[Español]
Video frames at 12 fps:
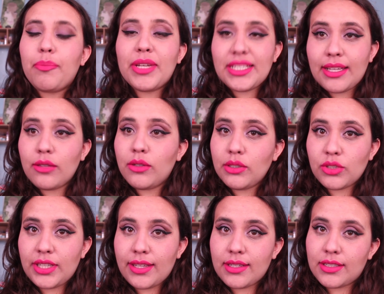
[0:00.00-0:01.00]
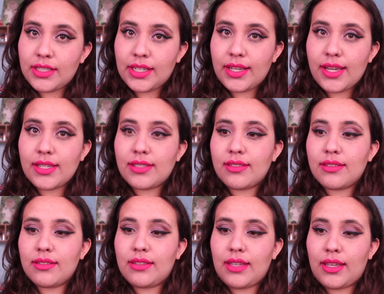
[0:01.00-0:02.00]
pensando en ustedes, chicas,
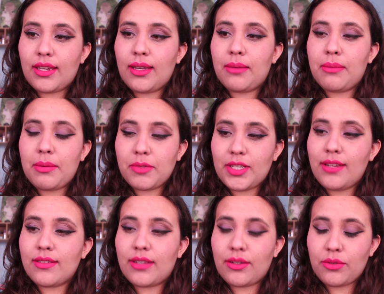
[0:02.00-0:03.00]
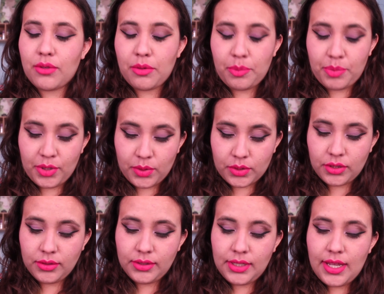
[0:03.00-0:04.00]
dije, vamos a lanzar un nuevo
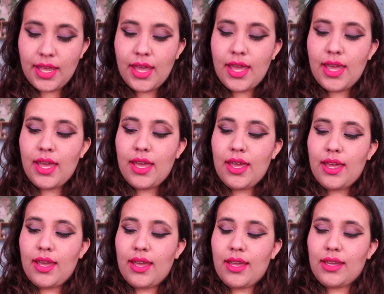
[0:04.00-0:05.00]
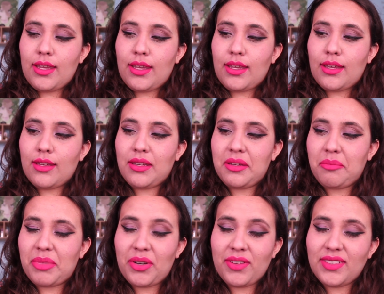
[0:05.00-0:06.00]
producto. Eh,
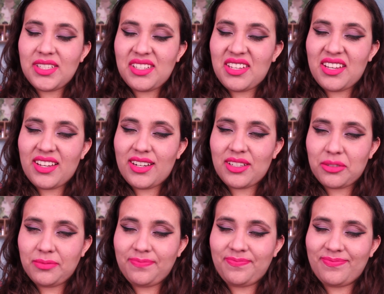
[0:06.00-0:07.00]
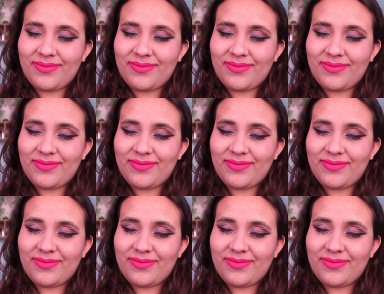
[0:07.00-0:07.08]
pero antes de llegar a eso,